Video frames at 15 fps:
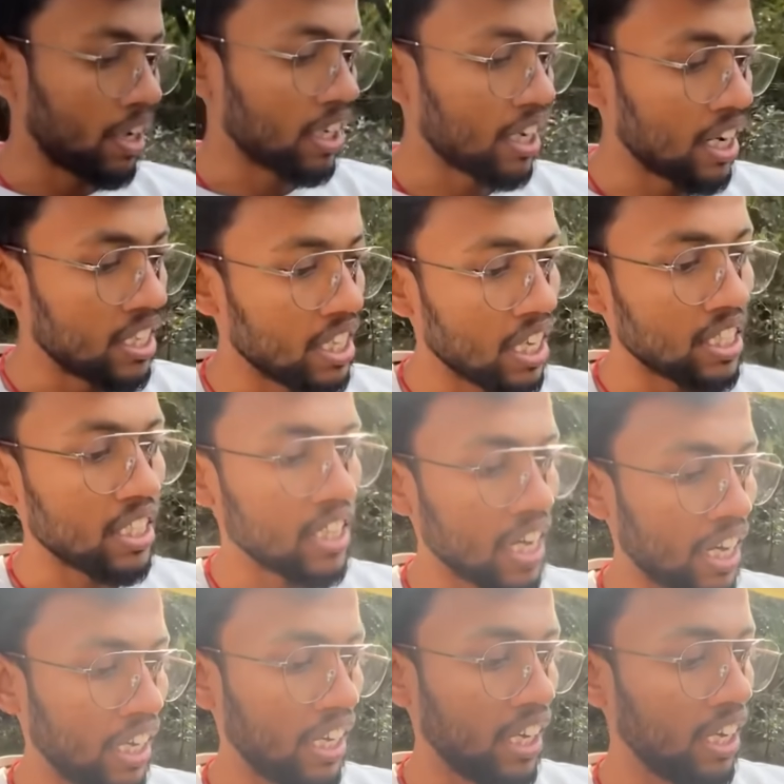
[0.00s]
बाद गाय यहाँ से
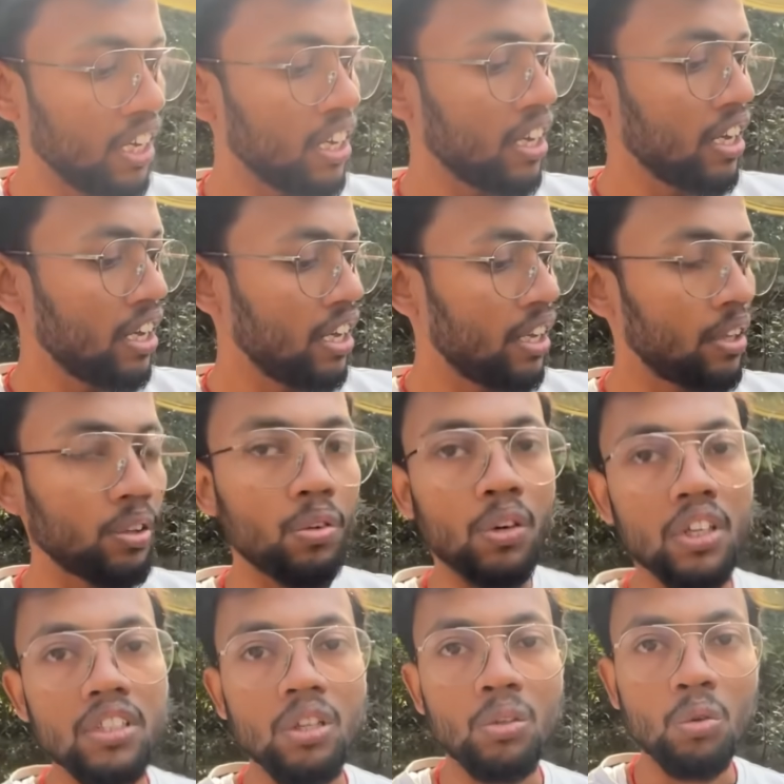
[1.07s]
जाएंगे
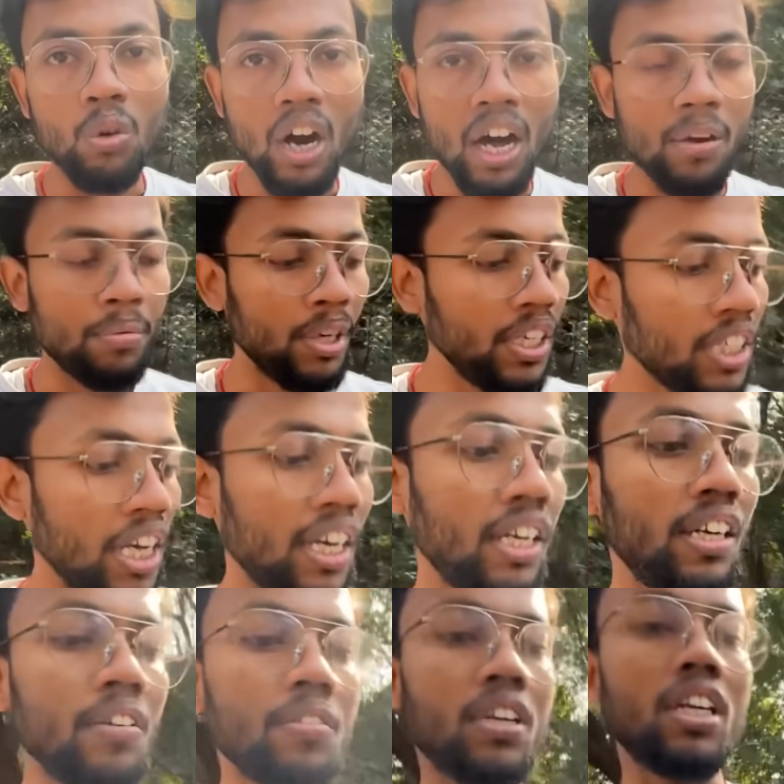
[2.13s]
थोड़ा सा दुकान भी
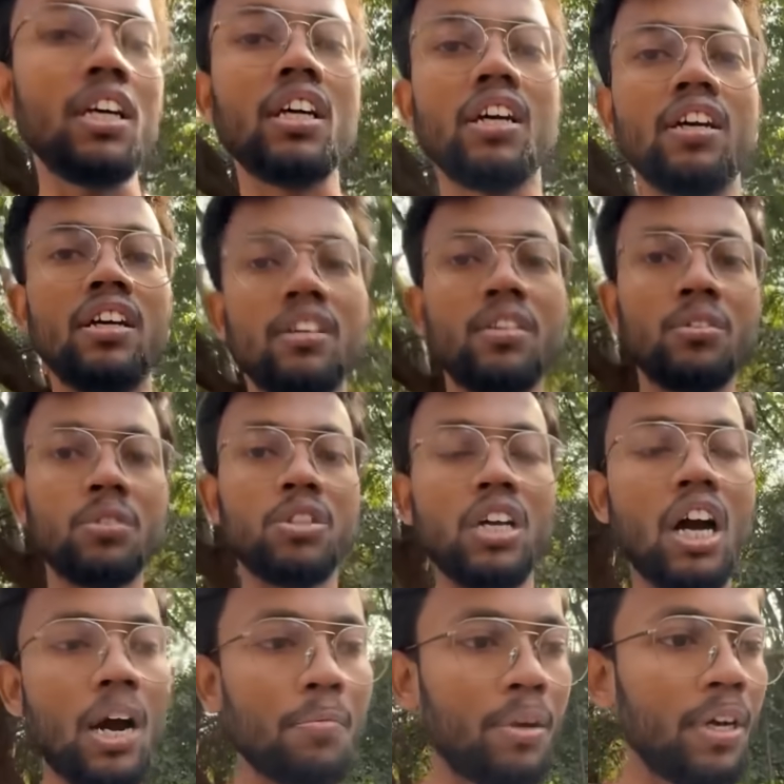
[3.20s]
जाएंगे ठीक है कुछ
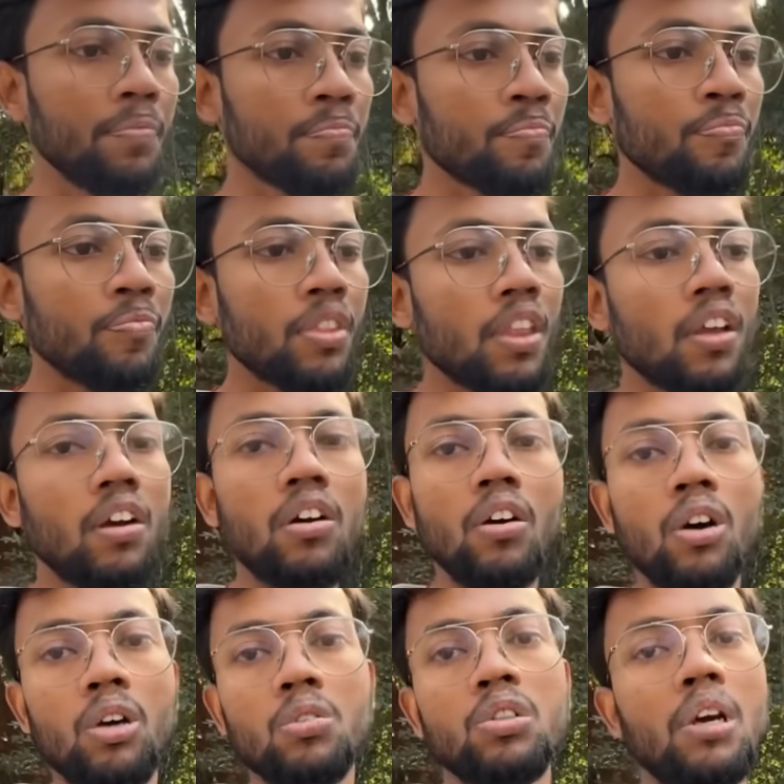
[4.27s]
काम है
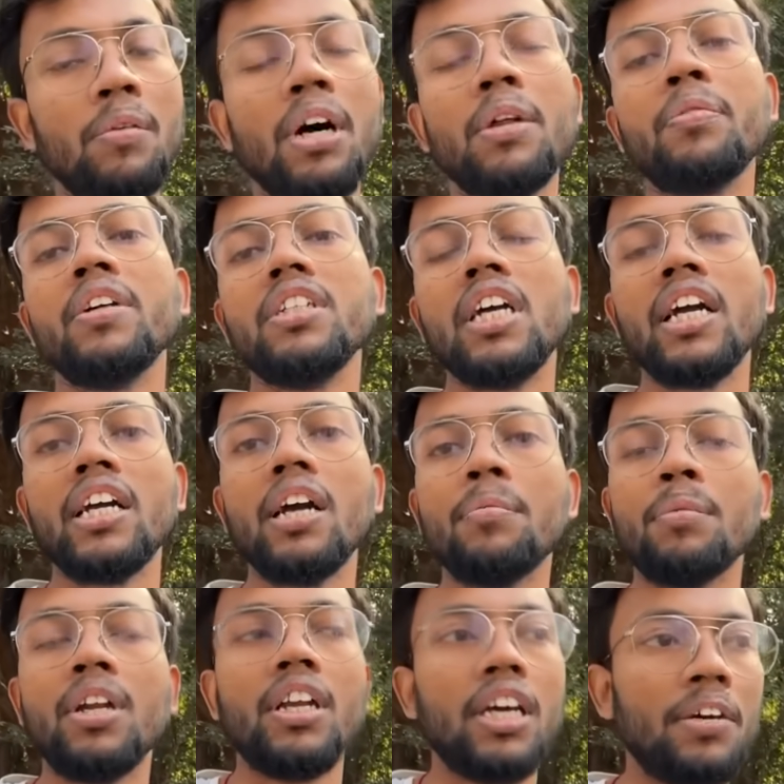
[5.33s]
और उसके बाद फिर जाएंगे
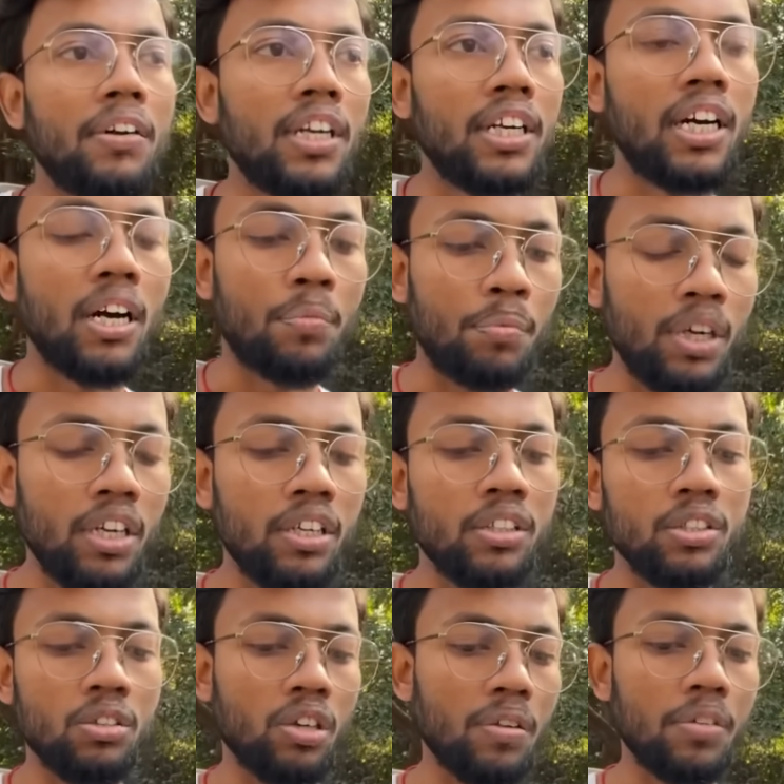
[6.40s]
अपने नए वाले घर पे
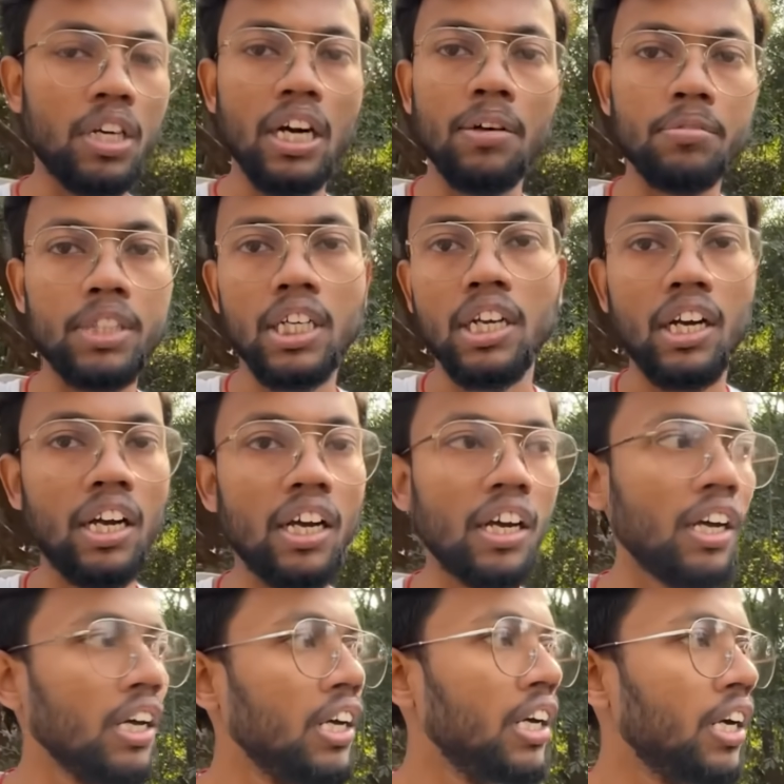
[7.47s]
जो कि अभी काम चल रहा है
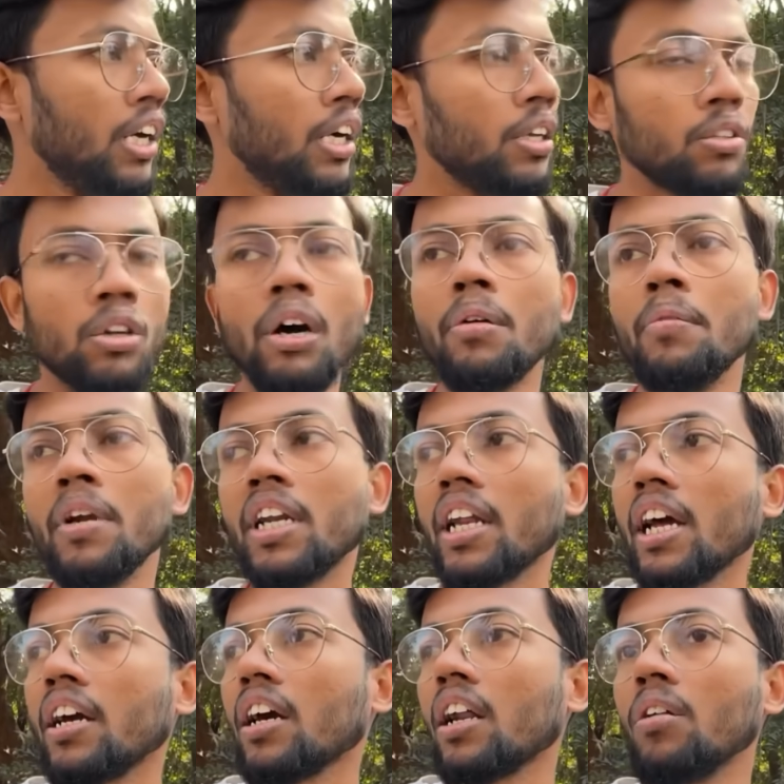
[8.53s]
तो अभी मैं
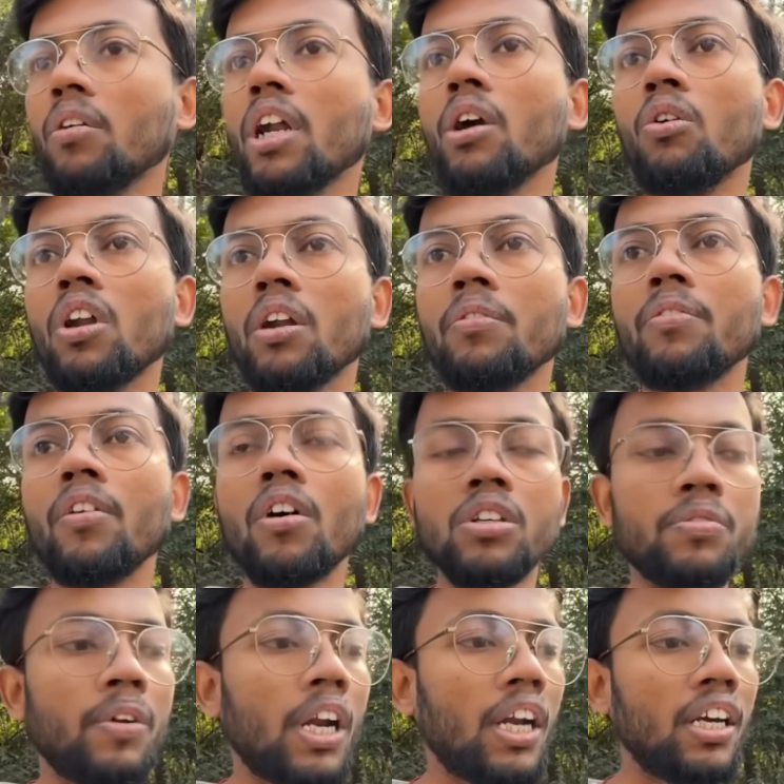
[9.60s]
ट्राई कर रहा हूँ रेगुलर
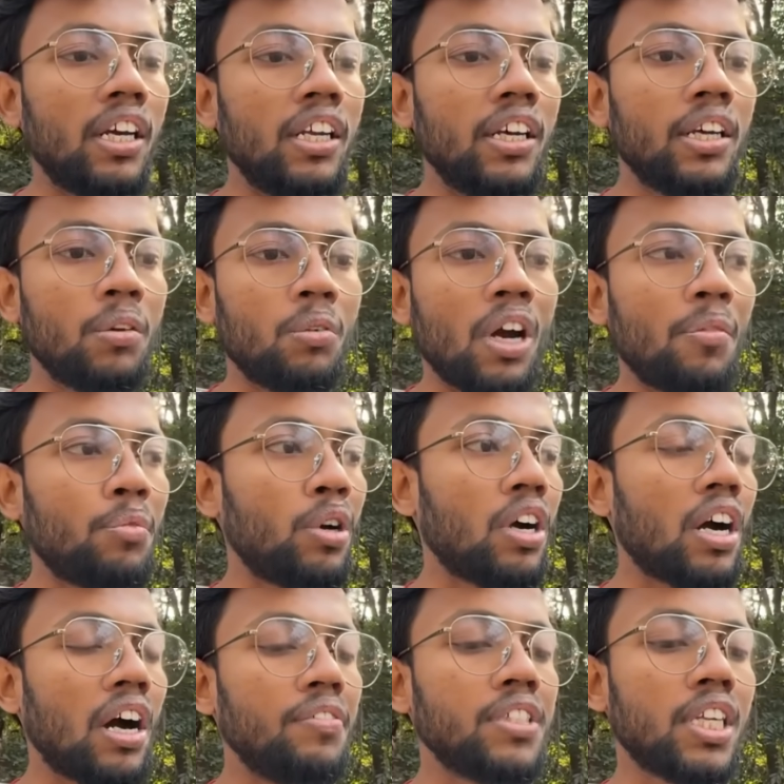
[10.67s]
ब्लॉग्स बनाने के लिए क्योंकि आप लोग का
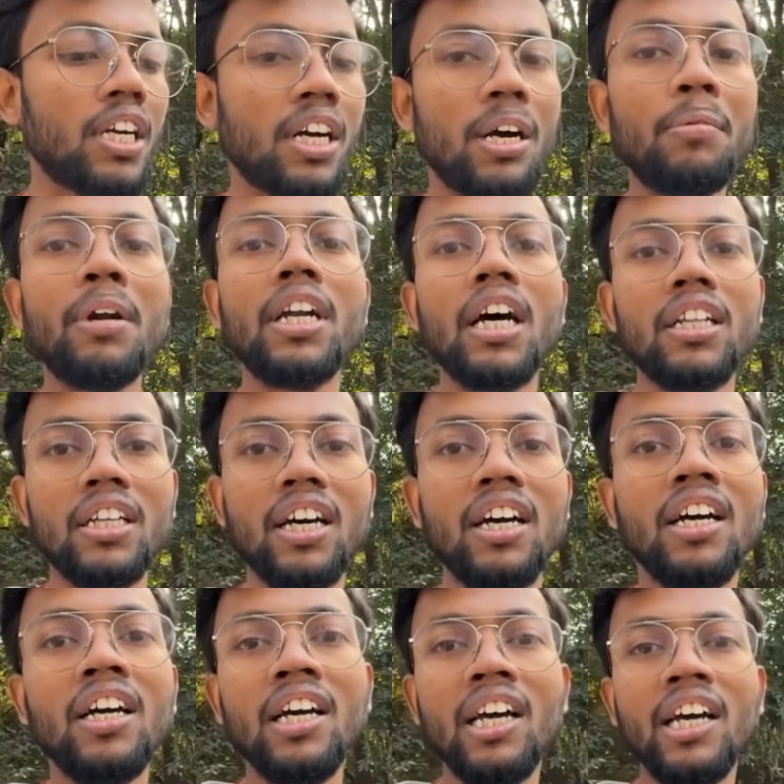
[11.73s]
काफ़ी सारा कमेंट आता
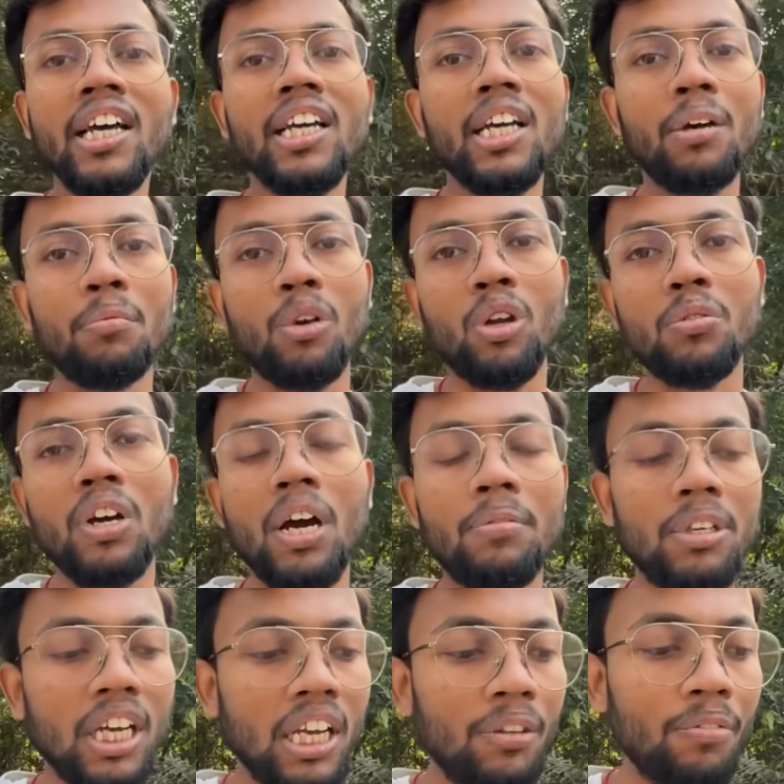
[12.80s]
है कि मनोज भाई आप
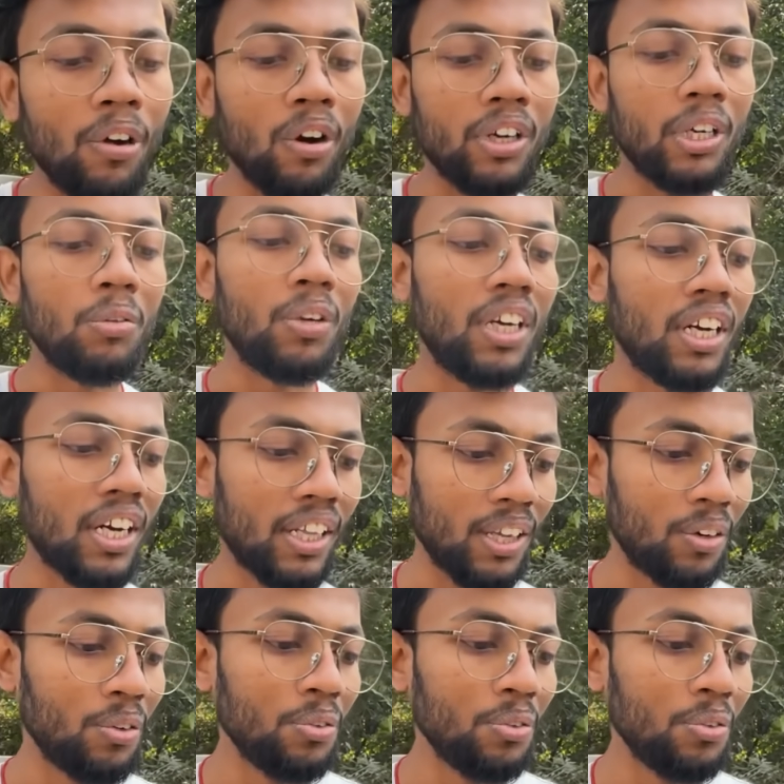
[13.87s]
डेली ब्लॉग क्यों नहीं करते हो